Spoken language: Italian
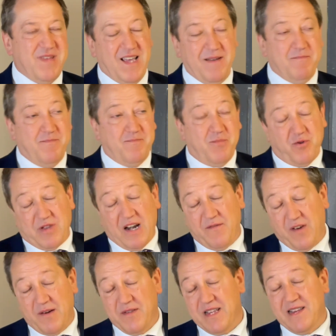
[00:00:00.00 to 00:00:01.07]
e potrei
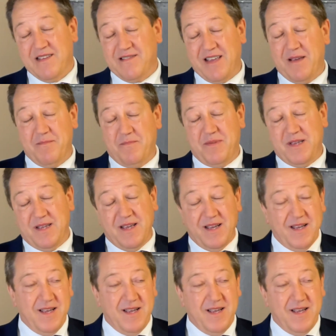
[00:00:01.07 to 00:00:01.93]
farvi degli esempi